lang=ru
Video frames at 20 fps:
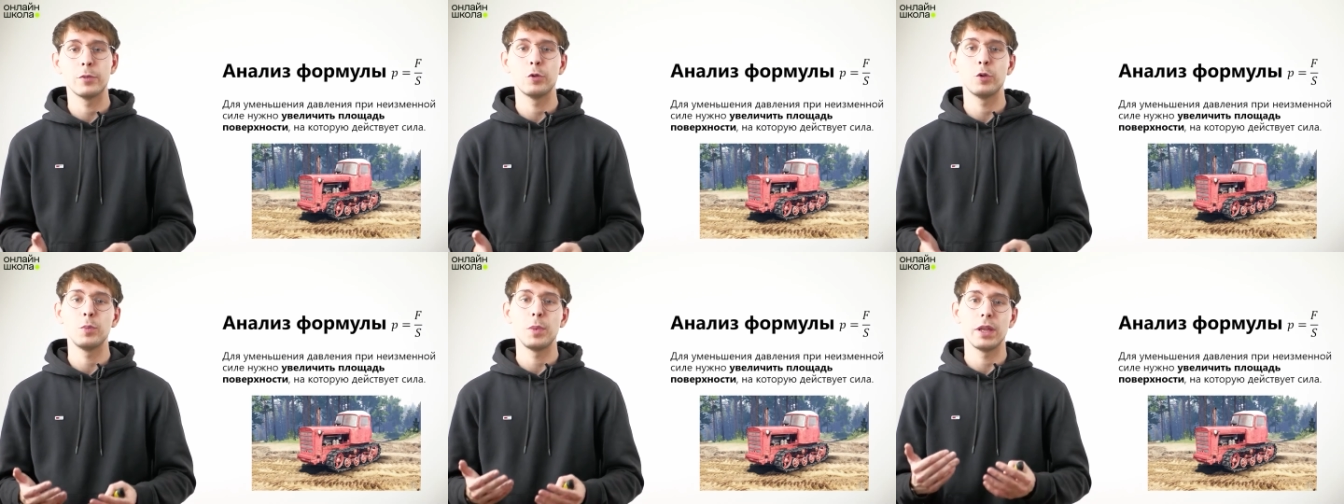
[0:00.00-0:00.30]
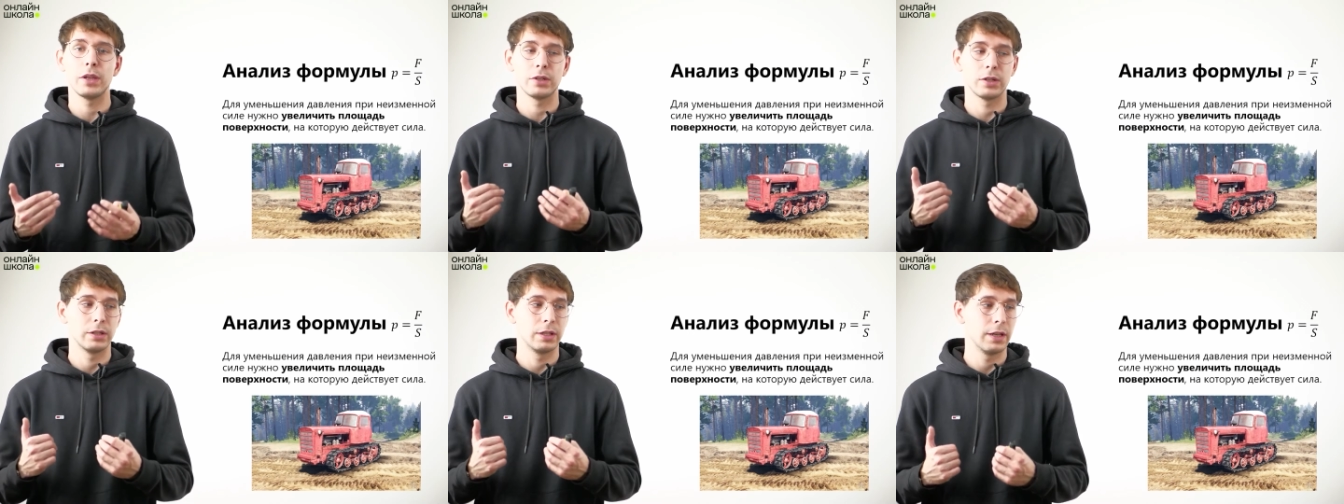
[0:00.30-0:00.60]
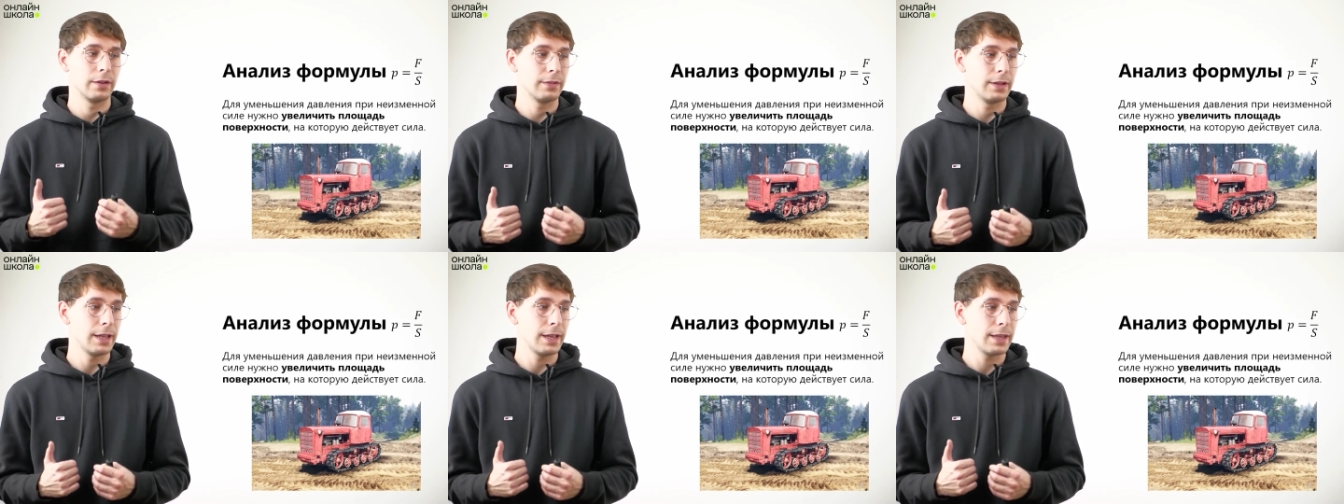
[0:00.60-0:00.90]
уменьшить
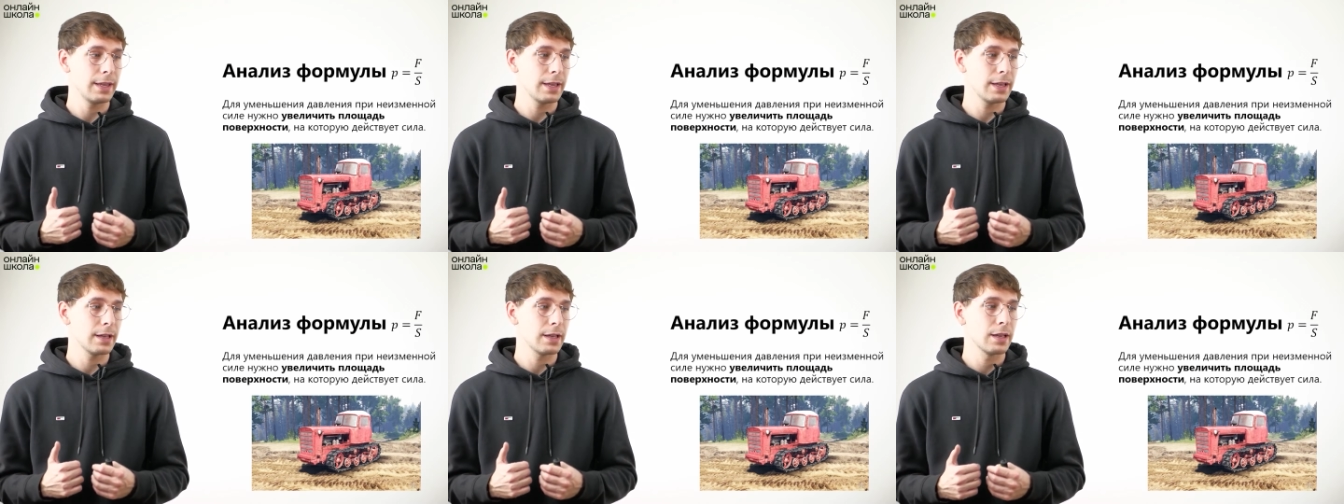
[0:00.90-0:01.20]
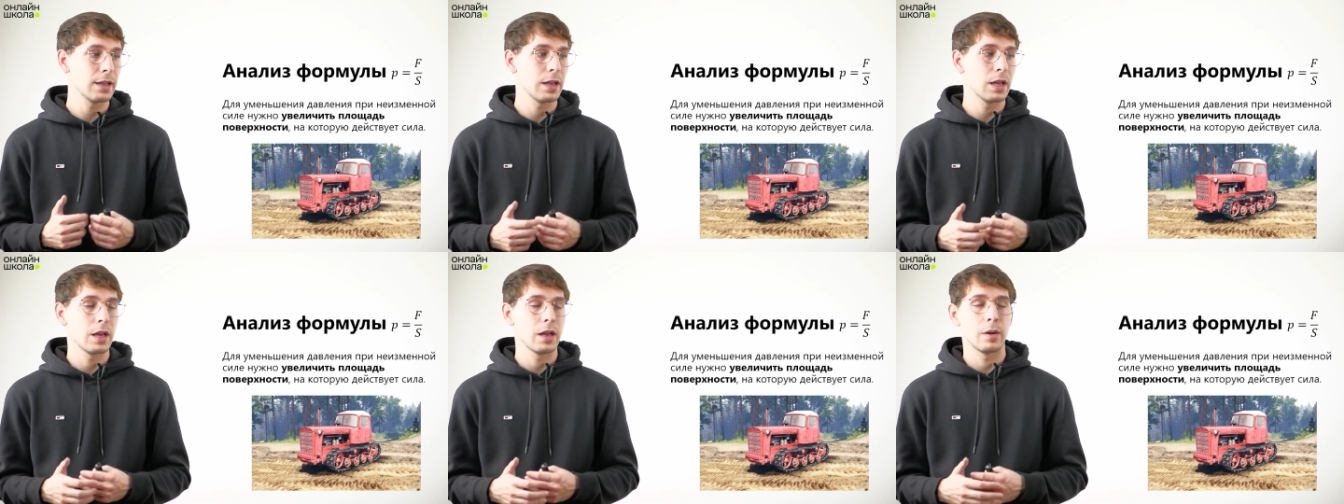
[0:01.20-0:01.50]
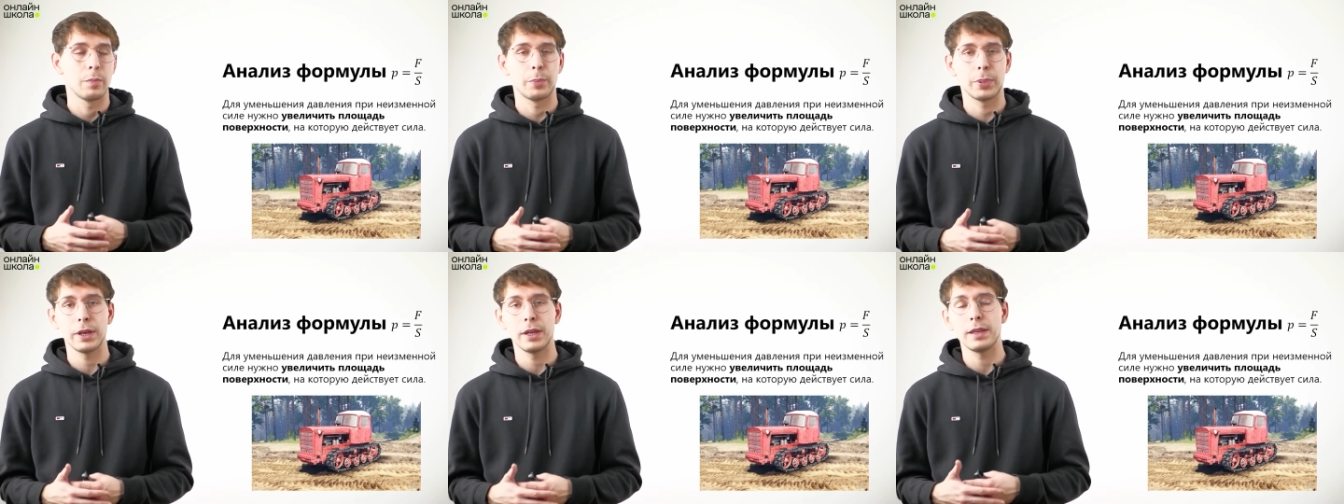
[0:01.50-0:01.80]
давление –
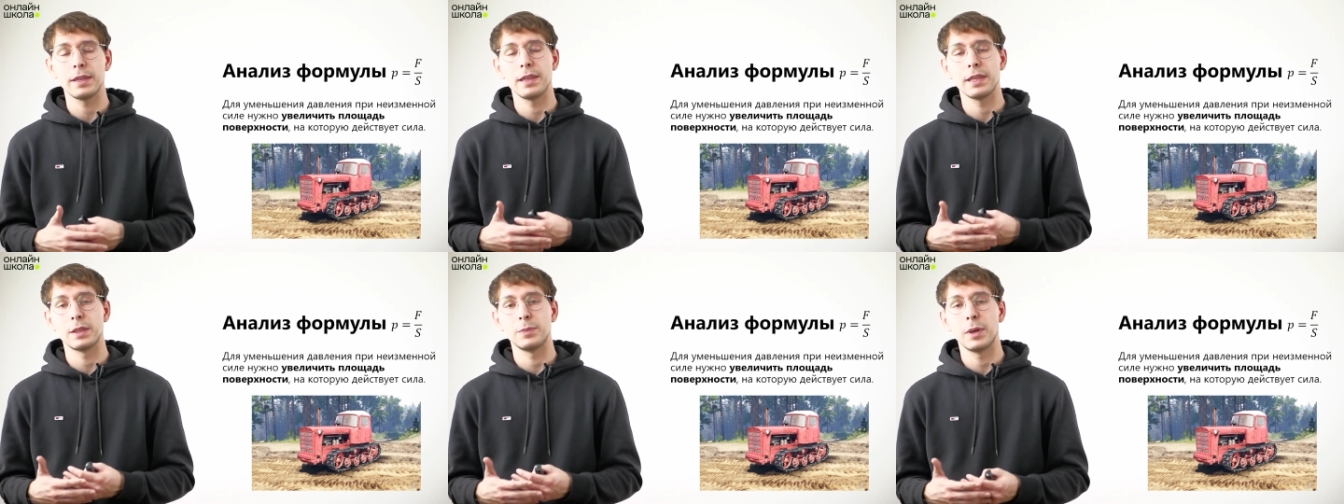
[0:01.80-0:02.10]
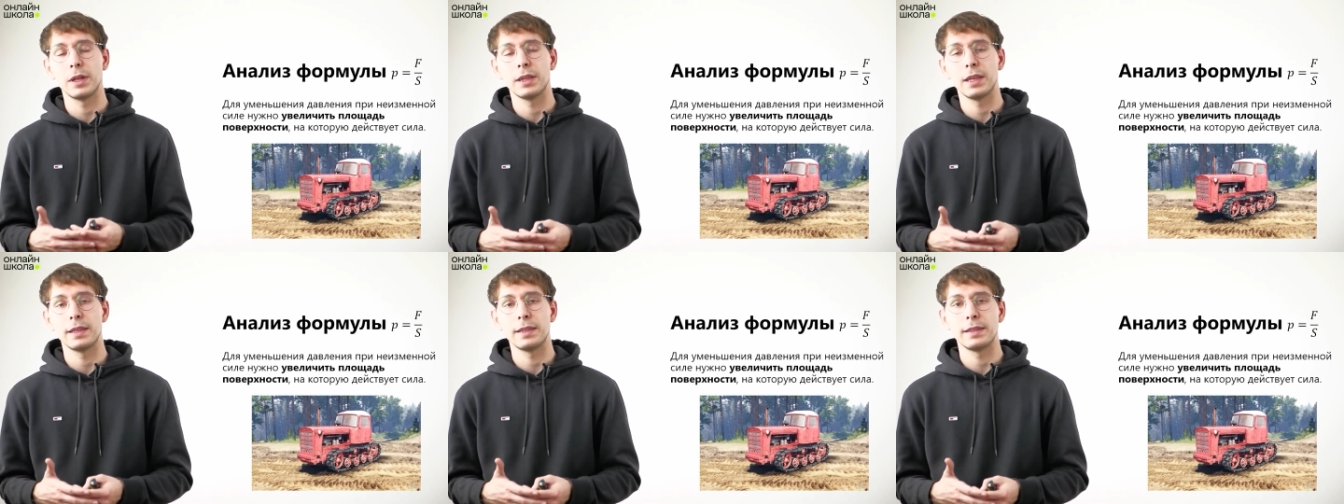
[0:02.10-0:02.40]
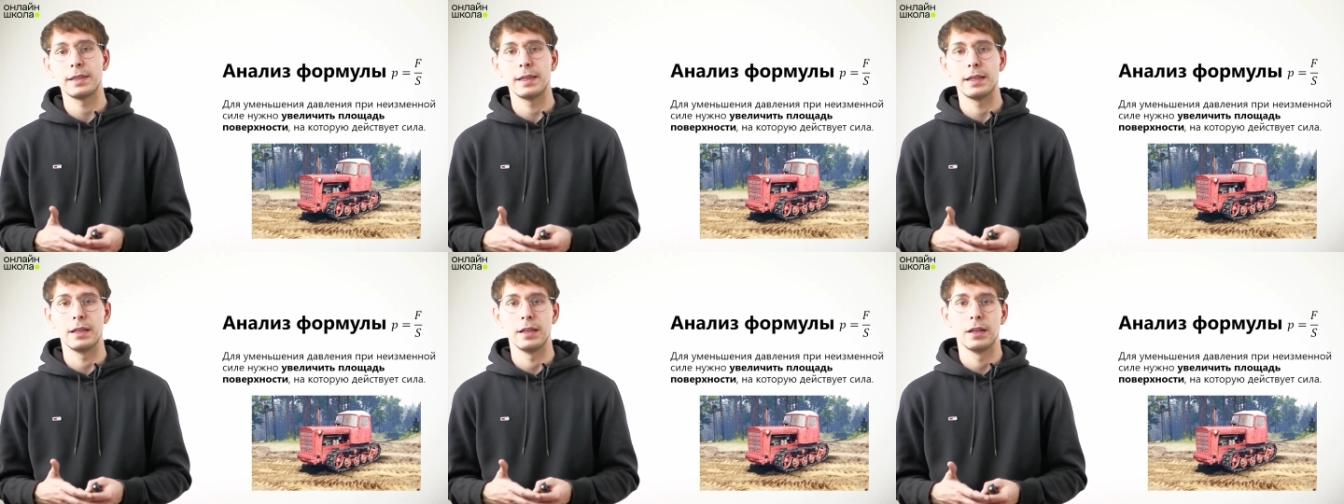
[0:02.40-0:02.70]
при неизменной
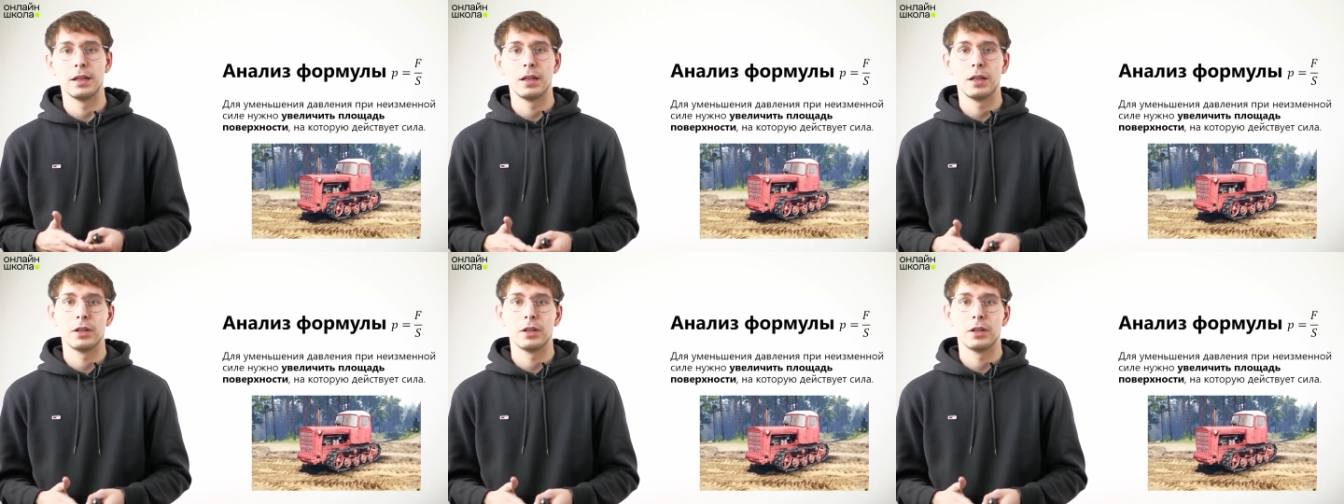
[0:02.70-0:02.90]
силе.